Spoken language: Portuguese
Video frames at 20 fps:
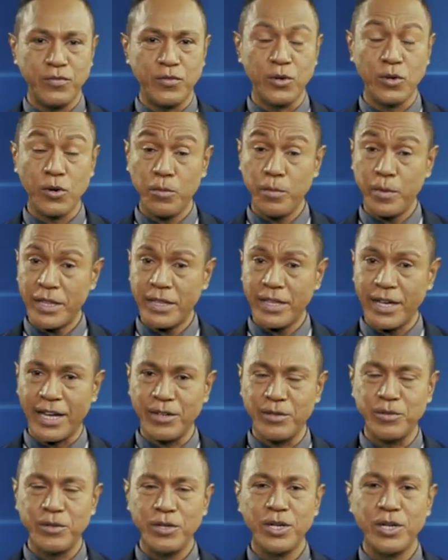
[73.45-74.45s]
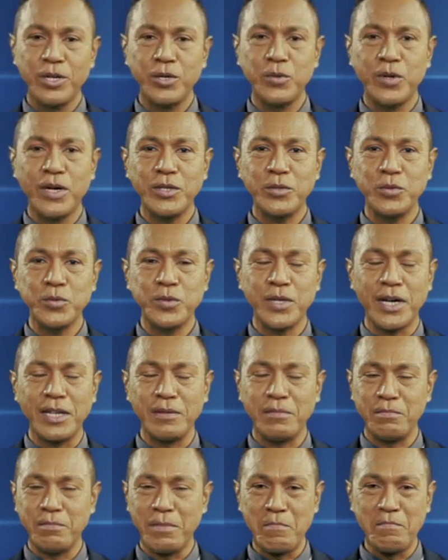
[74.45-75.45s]
pode for comentário, no faz
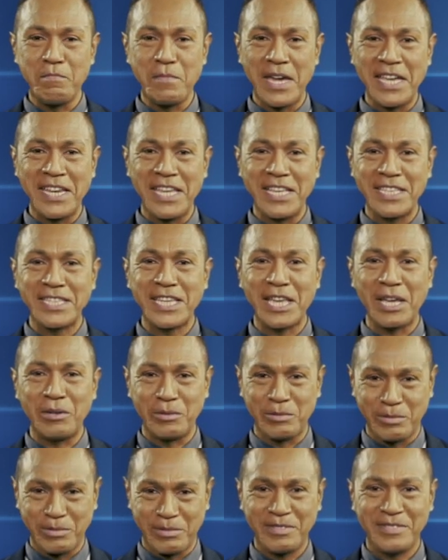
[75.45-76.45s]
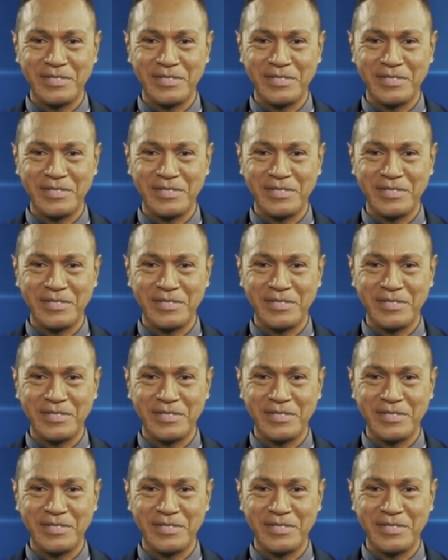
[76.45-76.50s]
tudo, para merecer.